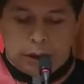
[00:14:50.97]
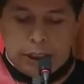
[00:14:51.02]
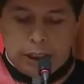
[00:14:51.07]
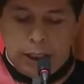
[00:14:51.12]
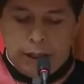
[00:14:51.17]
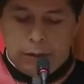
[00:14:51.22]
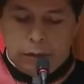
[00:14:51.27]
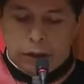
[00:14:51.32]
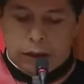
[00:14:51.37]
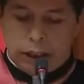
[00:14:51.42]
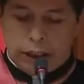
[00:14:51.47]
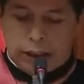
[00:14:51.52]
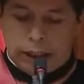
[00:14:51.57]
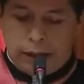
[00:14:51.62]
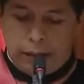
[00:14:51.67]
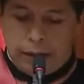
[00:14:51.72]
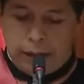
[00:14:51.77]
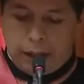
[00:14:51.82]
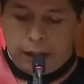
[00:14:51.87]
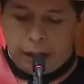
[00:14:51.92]
tenemos que
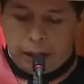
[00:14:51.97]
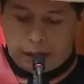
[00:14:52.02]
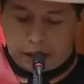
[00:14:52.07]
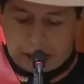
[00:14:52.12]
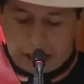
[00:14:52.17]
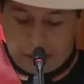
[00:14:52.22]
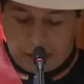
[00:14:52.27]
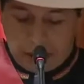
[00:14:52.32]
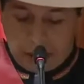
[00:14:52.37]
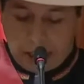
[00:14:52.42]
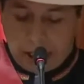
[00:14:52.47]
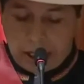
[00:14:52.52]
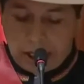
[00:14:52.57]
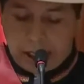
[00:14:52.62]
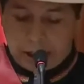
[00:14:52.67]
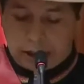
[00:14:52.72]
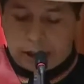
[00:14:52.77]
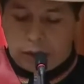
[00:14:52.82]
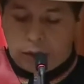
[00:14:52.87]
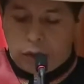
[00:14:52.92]

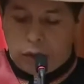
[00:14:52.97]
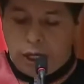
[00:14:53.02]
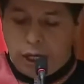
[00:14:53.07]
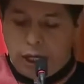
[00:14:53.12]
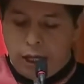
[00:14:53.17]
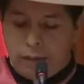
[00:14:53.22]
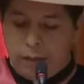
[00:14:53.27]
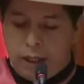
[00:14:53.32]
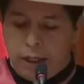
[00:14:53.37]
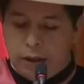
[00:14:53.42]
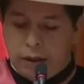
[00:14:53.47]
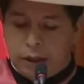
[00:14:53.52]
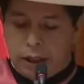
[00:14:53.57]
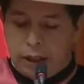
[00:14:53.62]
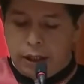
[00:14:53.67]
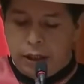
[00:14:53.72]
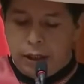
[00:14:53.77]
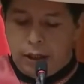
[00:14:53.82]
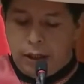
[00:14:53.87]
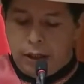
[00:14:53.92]
trabajar
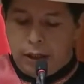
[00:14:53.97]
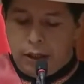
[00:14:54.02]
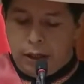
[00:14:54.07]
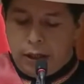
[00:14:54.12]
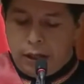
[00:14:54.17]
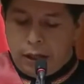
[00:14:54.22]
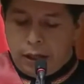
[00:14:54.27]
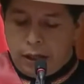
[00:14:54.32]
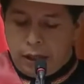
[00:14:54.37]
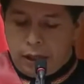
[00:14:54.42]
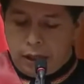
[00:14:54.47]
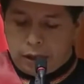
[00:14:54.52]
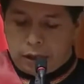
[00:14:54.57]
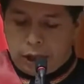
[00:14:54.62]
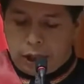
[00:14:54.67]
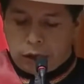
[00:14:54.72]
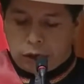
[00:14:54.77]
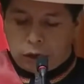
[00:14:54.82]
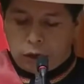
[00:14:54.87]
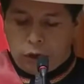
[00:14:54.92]
articuladamente
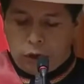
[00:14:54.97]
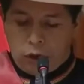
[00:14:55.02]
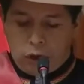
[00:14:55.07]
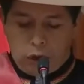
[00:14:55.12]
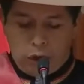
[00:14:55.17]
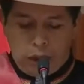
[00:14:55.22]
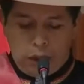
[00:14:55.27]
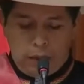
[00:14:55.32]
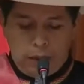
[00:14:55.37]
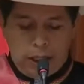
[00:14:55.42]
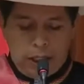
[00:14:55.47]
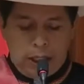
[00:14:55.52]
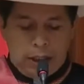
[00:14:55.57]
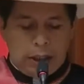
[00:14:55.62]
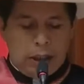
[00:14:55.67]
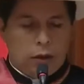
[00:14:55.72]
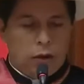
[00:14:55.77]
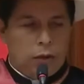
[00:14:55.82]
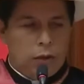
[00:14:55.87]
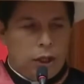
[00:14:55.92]
entre todos los
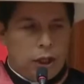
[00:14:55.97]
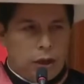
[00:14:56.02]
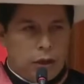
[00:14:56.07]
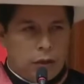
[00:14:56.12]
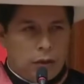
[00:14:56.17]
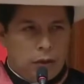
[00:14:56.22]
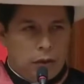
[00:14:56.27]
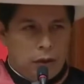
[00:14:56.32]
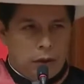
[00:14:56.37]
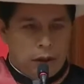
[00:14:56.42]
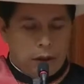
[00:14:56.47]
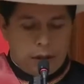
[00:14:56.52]
niveles del gobierno,